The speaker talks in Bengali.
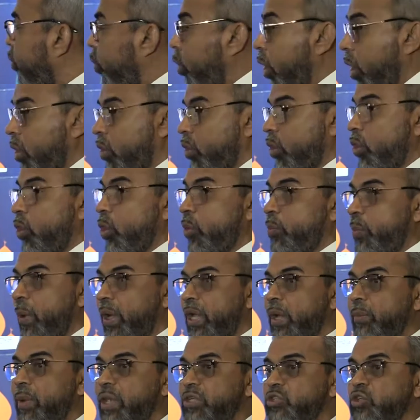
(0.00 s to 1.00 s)
দু লক্ষ লোক
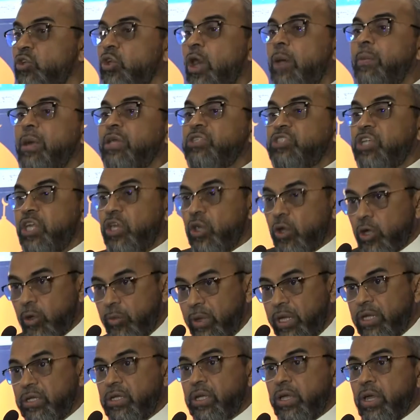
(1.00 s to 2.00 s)
পাঠাবার জন্য আমার সেই
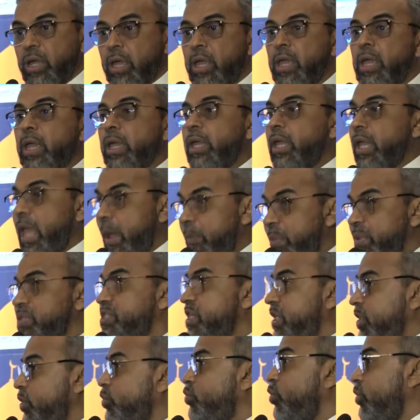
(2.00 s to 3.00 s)
রকমের
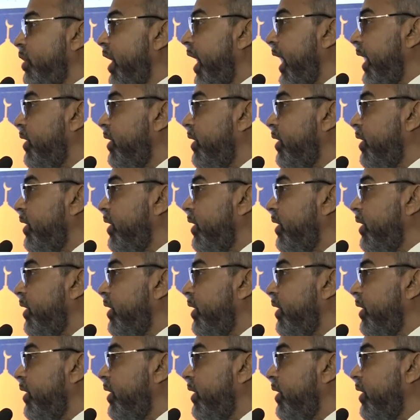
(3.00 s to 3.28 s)
ক্যাপাসিটিও তো